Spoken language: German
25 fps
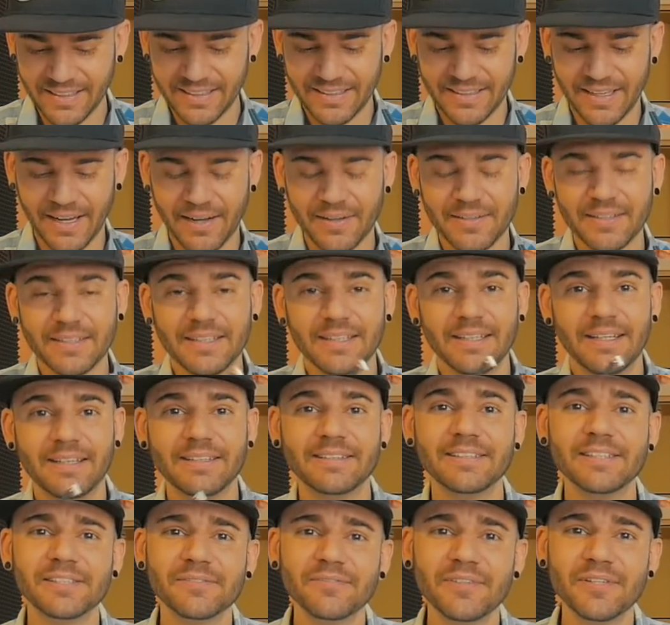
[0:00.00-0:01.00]
Ja,
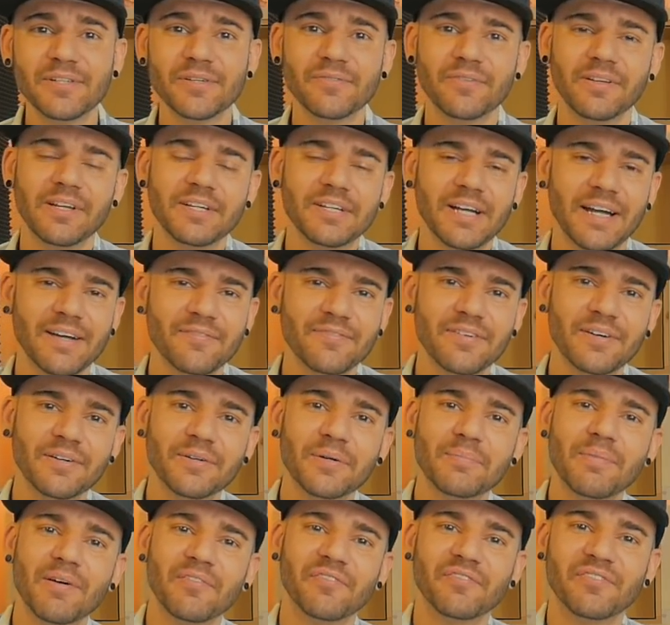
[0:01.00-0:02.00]
in diesem Video will ich einfach
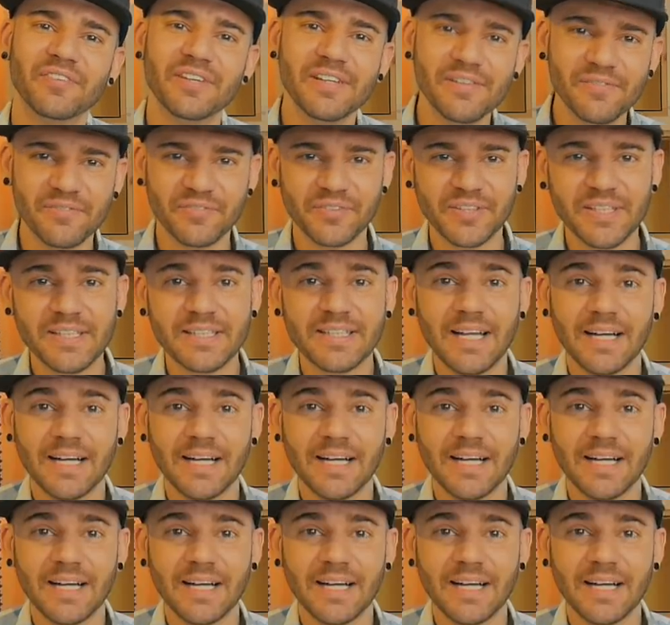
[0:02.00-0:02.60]
nur mal vielen, vielen